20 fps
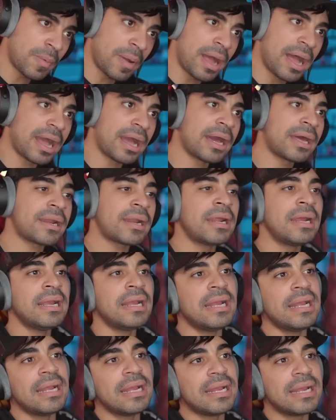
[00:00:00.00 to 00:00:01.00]
اخر
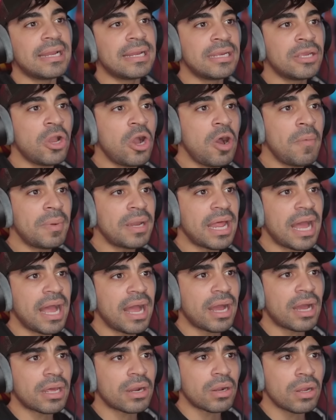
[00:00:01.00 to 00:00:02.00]
اليوم
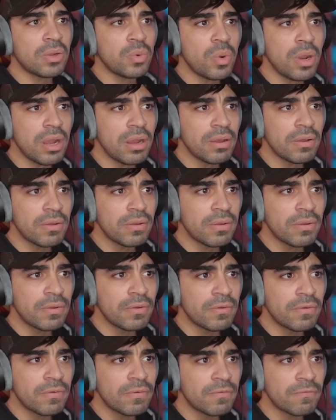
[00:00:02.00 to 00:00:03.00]
الاخر ايوه
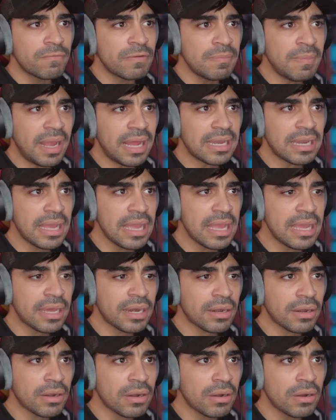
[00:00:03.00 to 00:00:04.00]
في محل
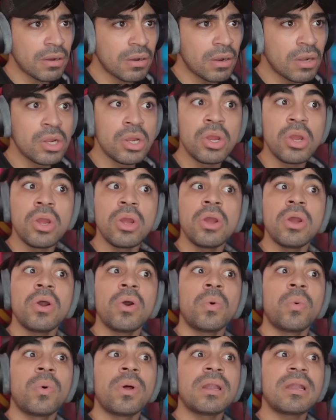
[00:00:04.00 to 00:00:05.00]
غير
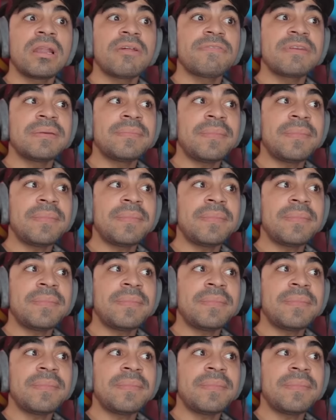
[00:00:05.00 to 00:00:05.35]
والله في